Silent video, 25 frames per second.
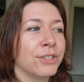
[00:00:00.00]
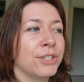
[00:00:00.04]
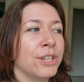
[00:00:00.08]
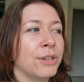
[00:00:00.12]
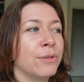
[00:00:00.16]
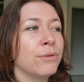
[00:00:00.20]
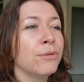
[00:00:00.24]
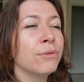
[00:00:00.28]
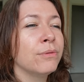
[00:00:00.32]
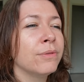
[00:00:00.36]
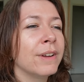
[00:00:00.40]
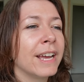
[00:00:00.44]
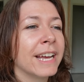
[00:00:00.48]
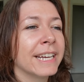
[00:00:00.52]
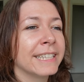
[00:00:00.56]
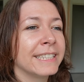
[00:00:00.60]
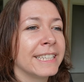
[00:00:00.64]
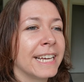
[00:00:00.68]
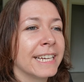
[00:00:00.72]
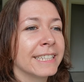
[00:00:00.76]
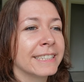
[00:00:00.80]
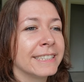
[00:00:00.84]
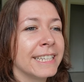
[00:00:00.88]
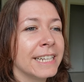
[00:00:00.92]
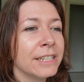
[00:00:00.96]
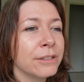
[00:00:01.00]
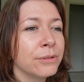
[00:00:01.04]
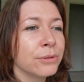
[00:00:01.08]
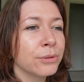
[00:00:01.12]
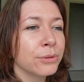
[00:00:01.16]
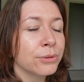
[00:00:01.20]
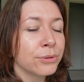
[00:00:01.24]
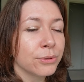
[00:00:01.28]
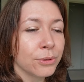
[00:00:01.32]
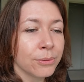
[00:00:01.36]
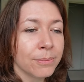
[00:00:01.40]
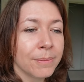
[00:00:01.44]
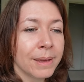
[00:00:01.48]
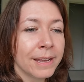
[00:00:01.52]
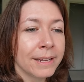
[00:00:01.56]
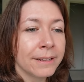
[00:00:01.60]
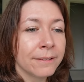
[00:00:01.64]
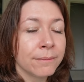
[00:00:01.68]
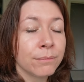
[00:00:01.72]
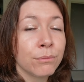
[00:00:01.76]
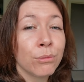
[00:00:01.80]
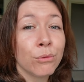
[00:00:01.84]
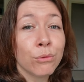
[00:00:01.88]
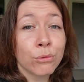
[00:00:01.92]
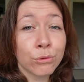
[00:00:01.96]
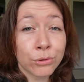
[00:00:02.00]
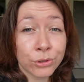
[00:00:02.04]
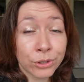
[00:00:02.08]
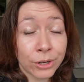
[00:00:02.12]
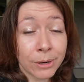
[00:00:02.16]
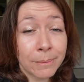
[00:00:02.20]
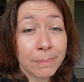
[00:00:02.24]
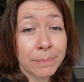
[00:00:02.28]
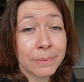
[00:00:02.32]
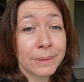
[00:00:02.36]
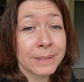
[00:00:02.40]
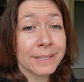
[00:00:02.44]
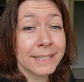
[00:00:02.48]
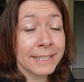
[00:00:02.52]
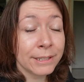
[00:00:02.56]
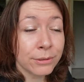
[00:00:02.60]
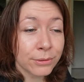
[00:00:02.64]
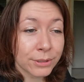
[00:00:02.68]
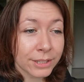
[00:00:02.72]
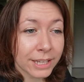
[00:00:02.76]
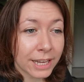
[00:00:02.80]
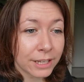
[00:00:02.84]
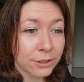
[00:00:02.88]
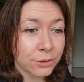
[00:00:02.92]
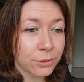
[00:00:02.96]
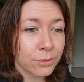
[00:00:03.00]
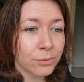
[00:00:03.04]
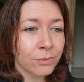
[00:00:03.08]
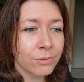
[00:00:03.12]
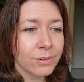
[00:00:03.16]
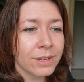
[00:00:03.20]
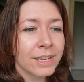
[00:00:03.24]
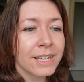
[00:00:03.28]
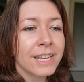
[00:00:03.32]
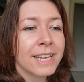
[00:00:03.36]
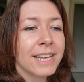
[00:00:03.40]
j'ai ouvert il y a quelques semaines mon shop d'illustrations.